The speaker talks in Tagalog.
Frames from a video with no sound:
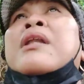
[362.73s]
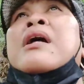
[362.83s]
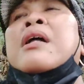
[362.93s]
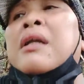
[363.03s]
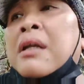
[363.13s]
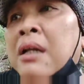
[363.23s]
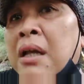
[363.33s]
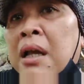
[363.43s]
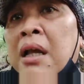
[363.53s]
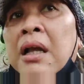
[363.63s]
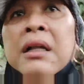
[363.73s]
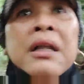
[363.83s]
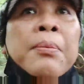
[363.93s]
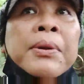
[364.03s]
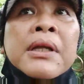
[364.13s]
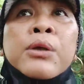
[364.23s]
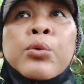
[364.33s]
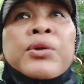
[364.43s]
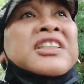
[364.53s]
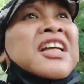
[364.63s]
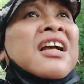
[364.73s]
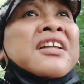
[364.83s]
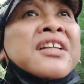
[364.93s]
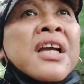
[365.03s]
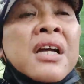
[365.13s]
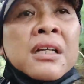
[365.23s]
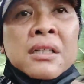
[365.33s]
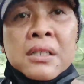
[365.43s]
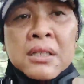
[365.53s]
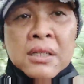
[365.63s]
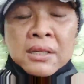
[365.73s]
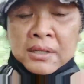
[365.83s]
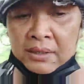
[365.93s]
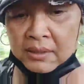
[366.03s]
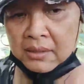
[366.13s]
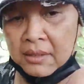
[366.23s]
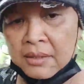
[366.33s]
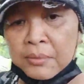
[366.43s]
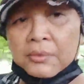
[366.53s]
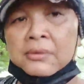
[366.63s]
na dapat ituwid sa kanya ayan